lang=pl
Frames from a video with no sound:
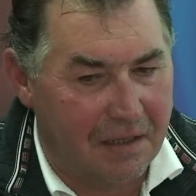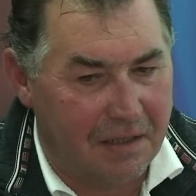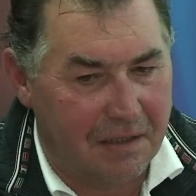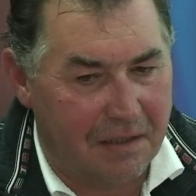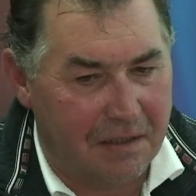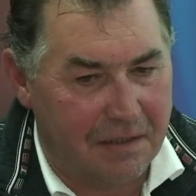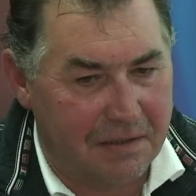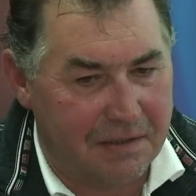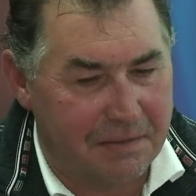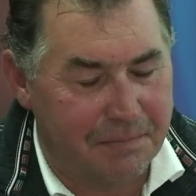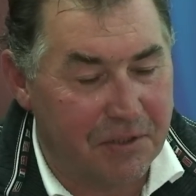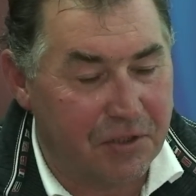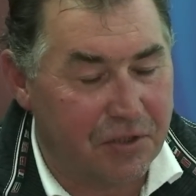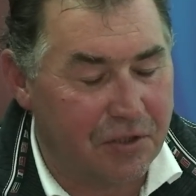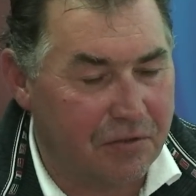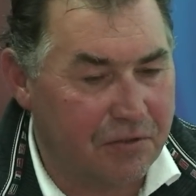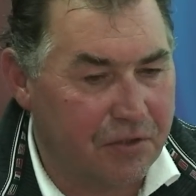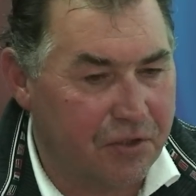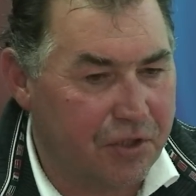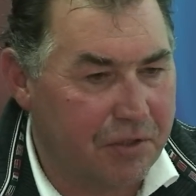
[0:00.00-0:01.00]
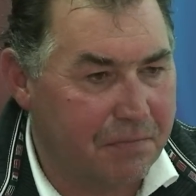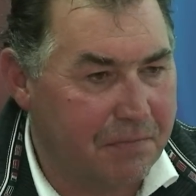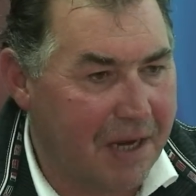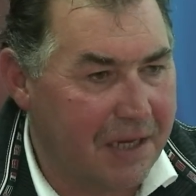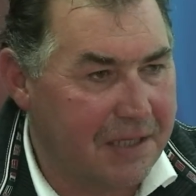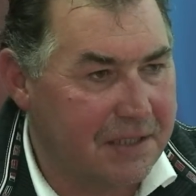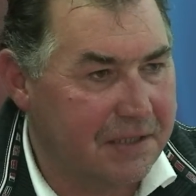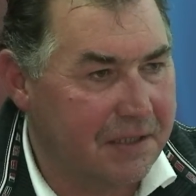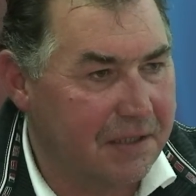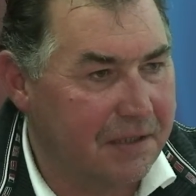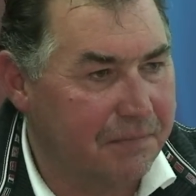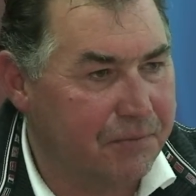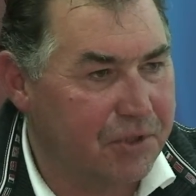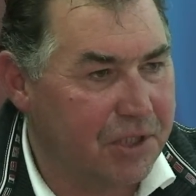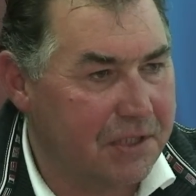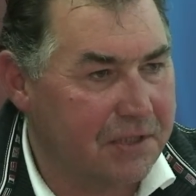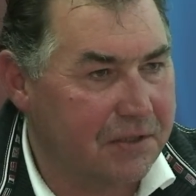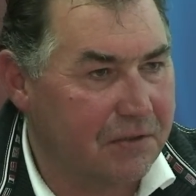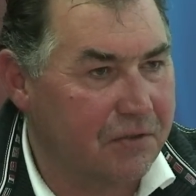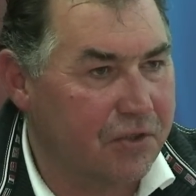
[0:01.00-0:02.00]
E, zmęczony Szymański,
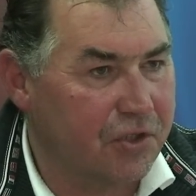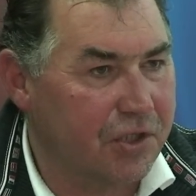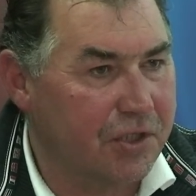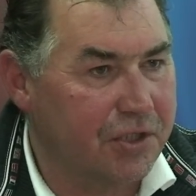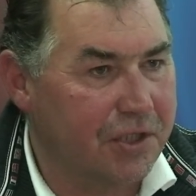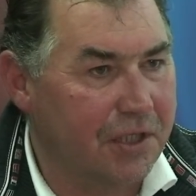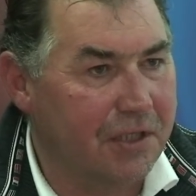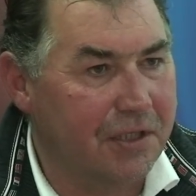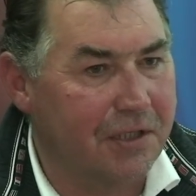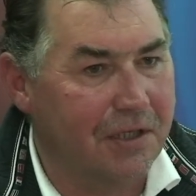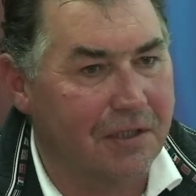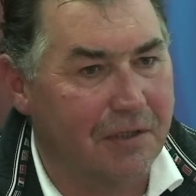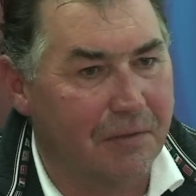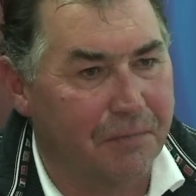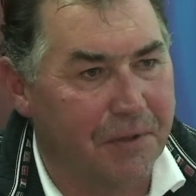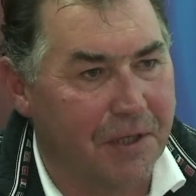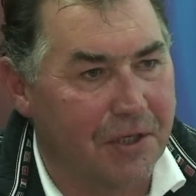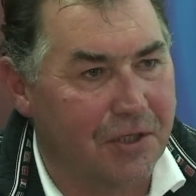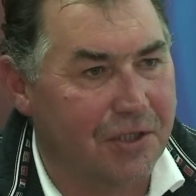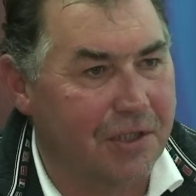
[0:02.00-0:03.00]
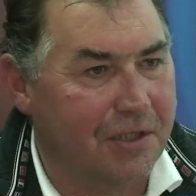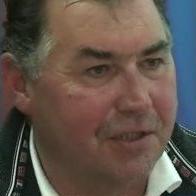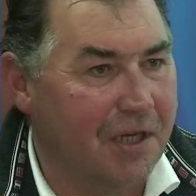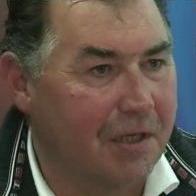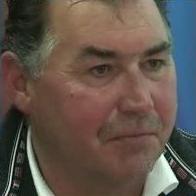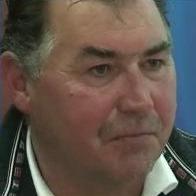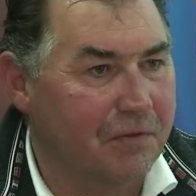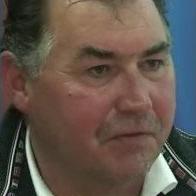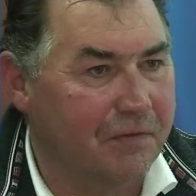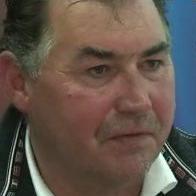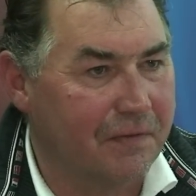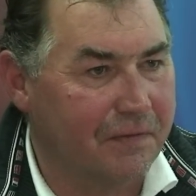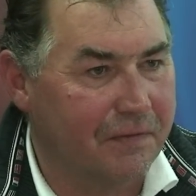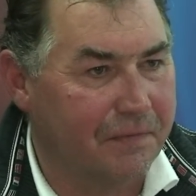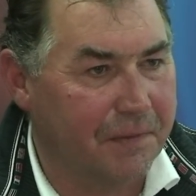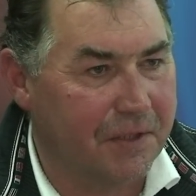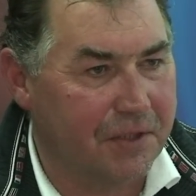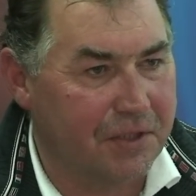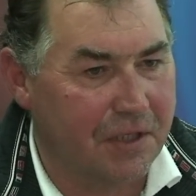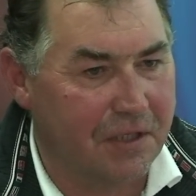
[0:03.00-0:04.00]
przeskok z trzeciej ligi do pierwszej, debiut
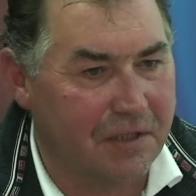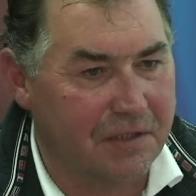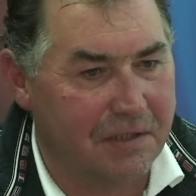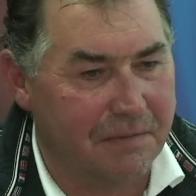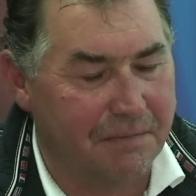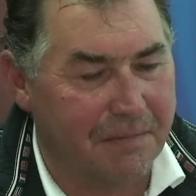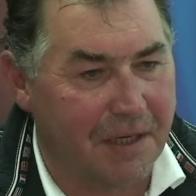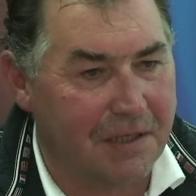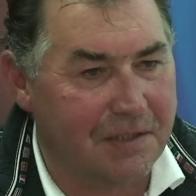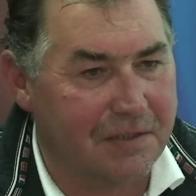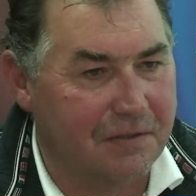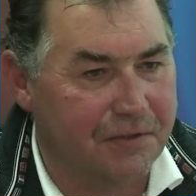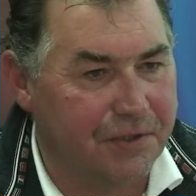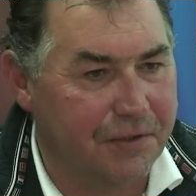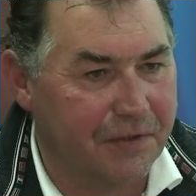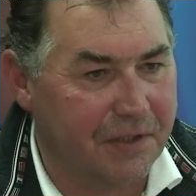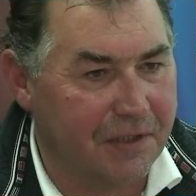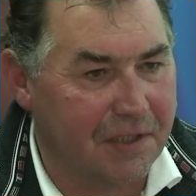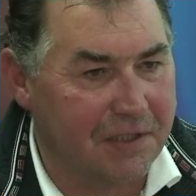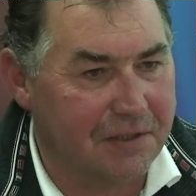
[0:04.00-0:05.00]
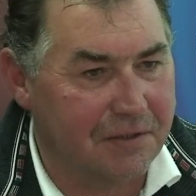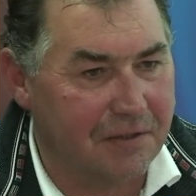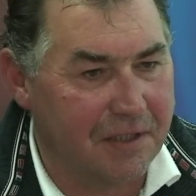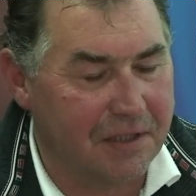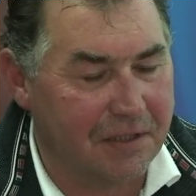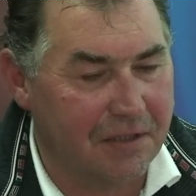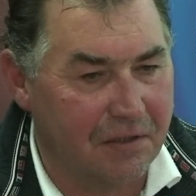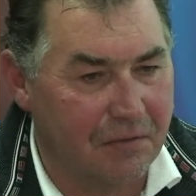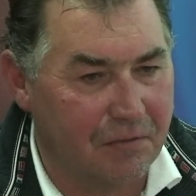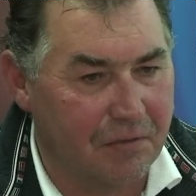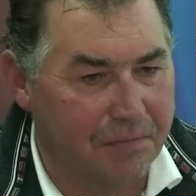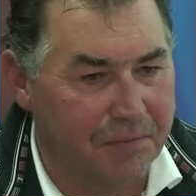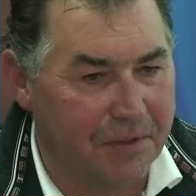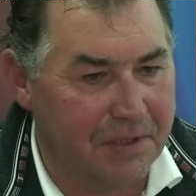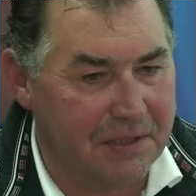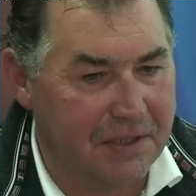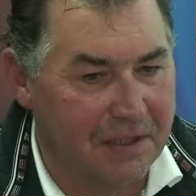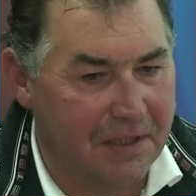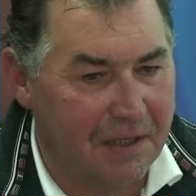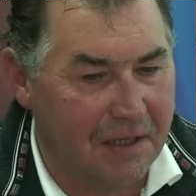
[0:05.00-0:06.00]
w pierwszej lidze, bardzo 19-letni
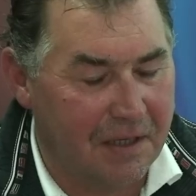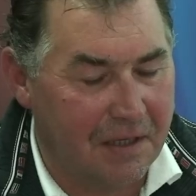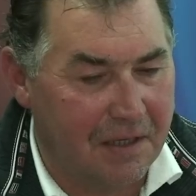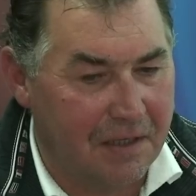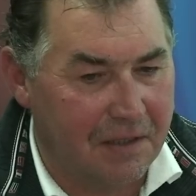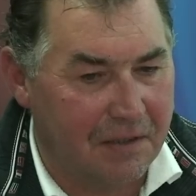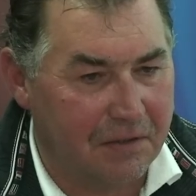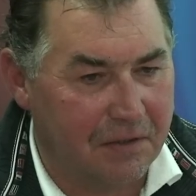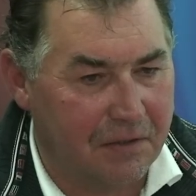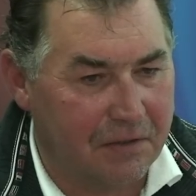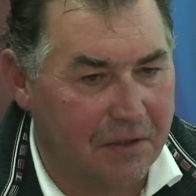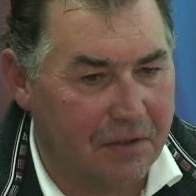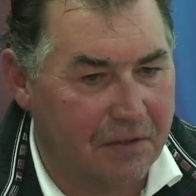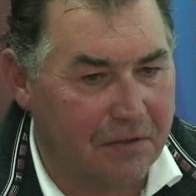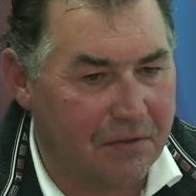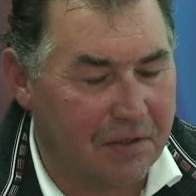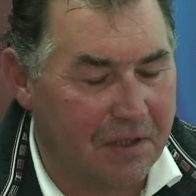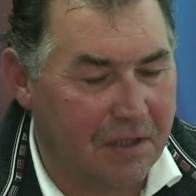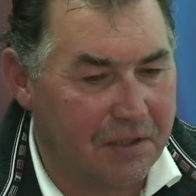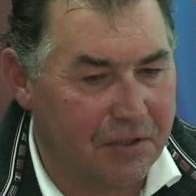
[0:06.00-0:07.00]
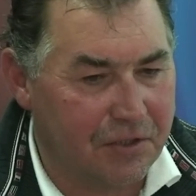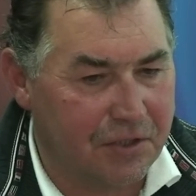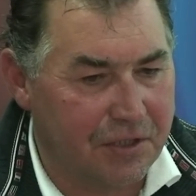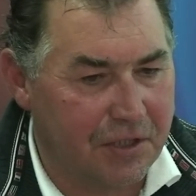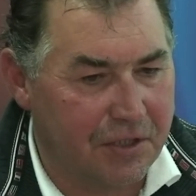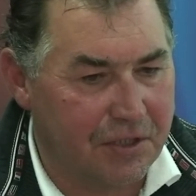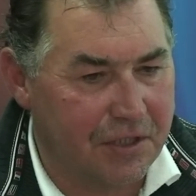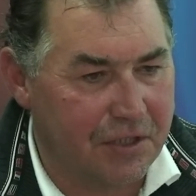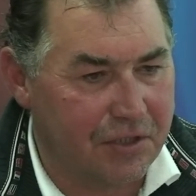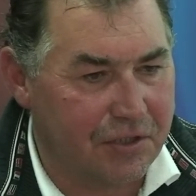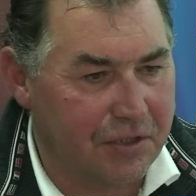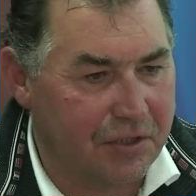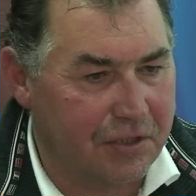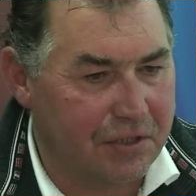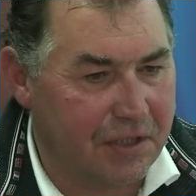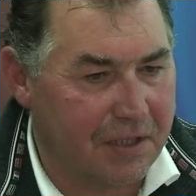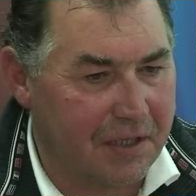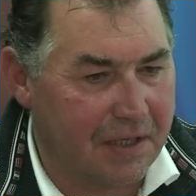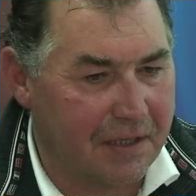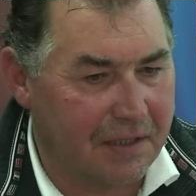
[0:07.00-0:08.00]
chłopiec. No to tylko należy się cieszyć,
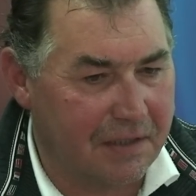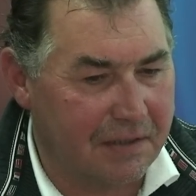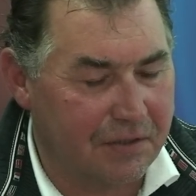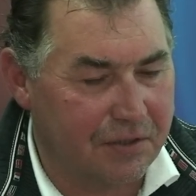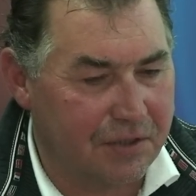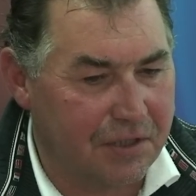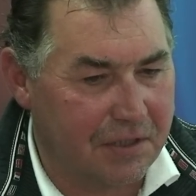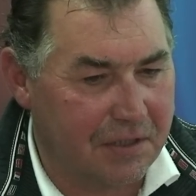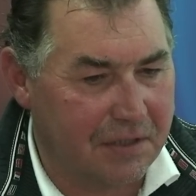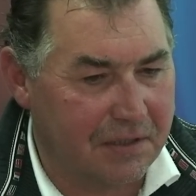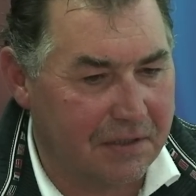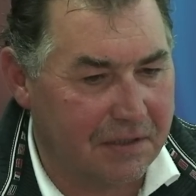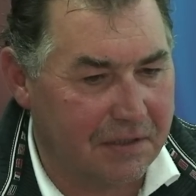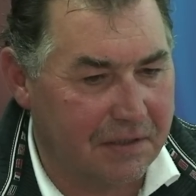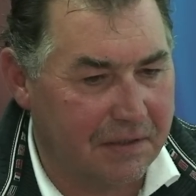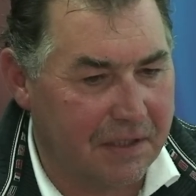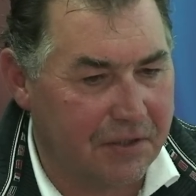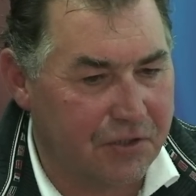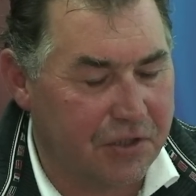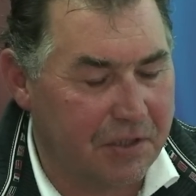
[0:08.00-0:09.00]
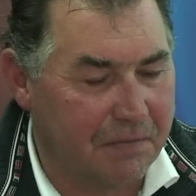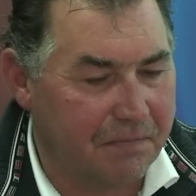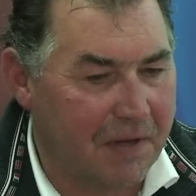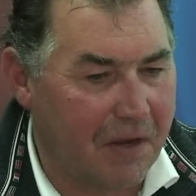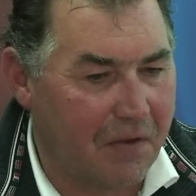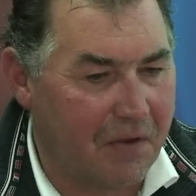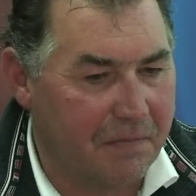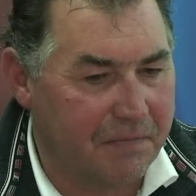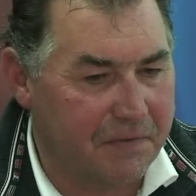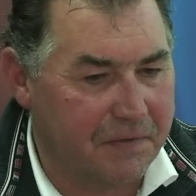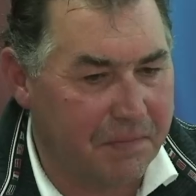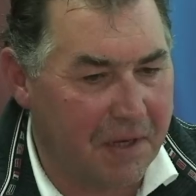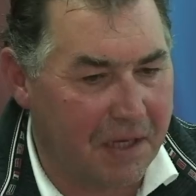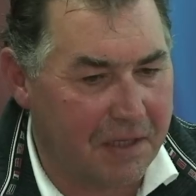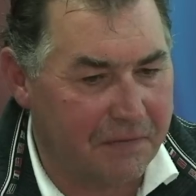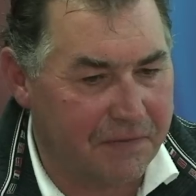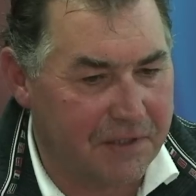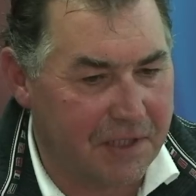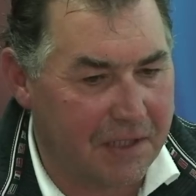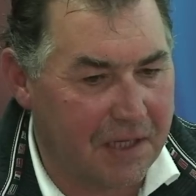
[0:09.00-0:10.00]
że, że jeszcze miałem
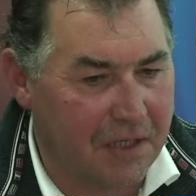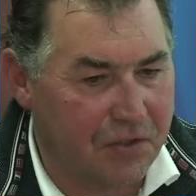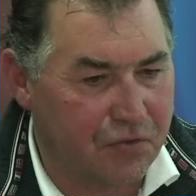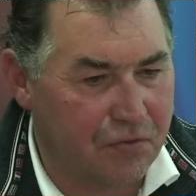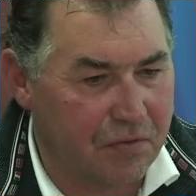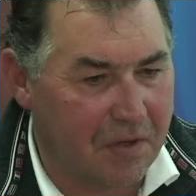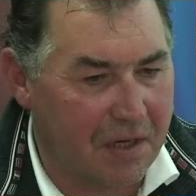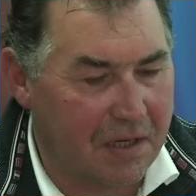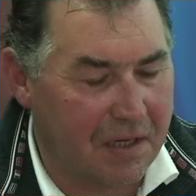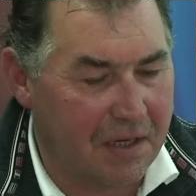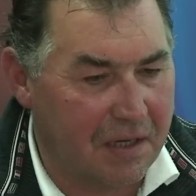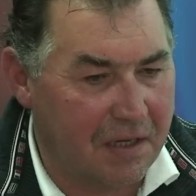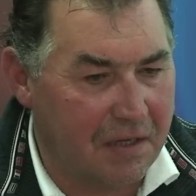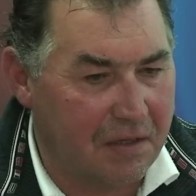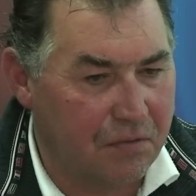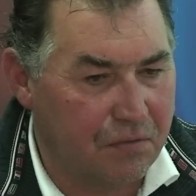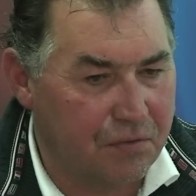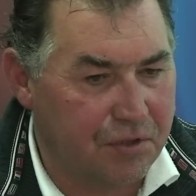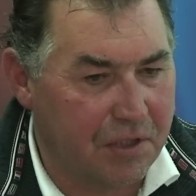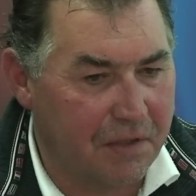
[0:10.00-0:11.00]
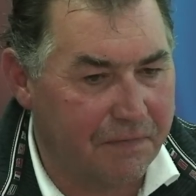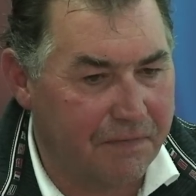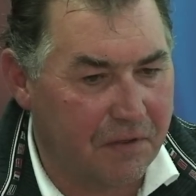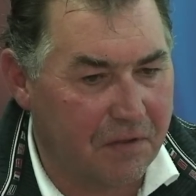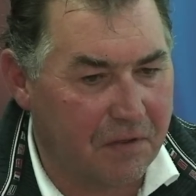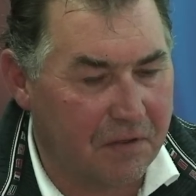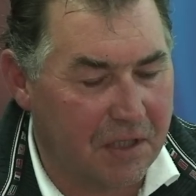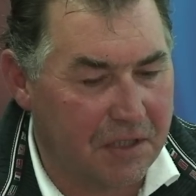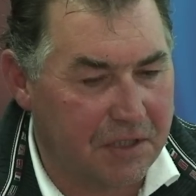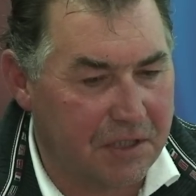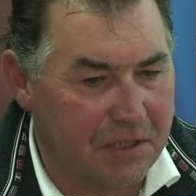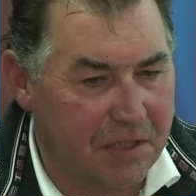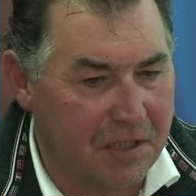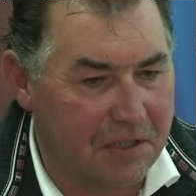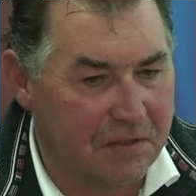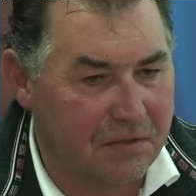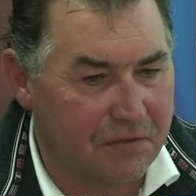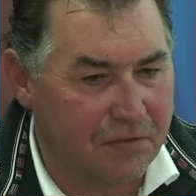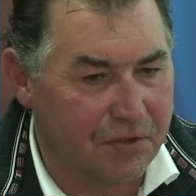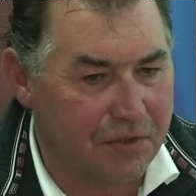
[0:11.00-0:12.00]
zmiany w zanadrzu, ale już jej wykonać nie
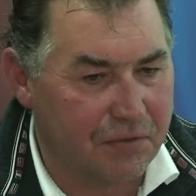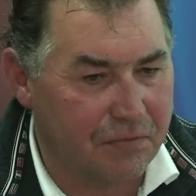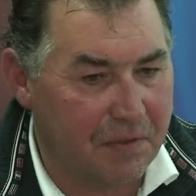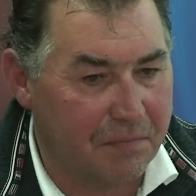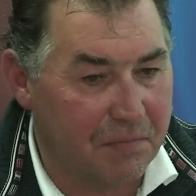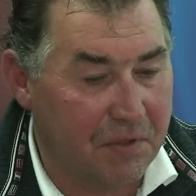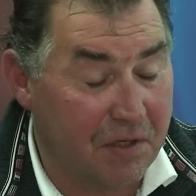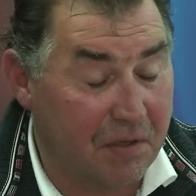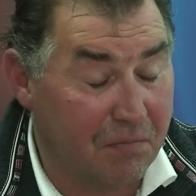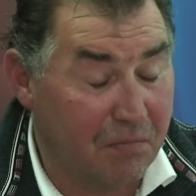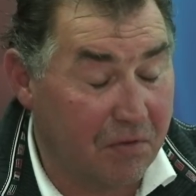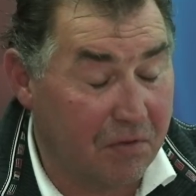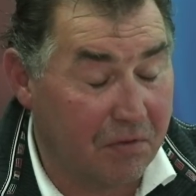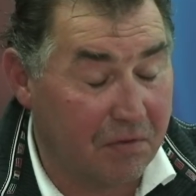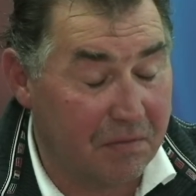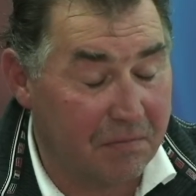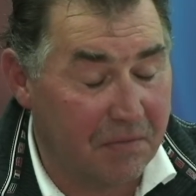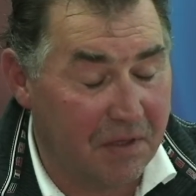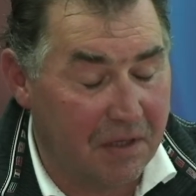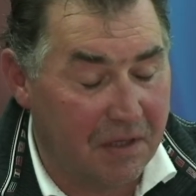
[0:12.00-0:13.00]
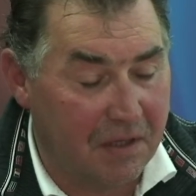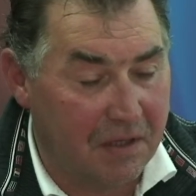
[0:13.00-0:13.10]
zdążyłem i nie mogłem.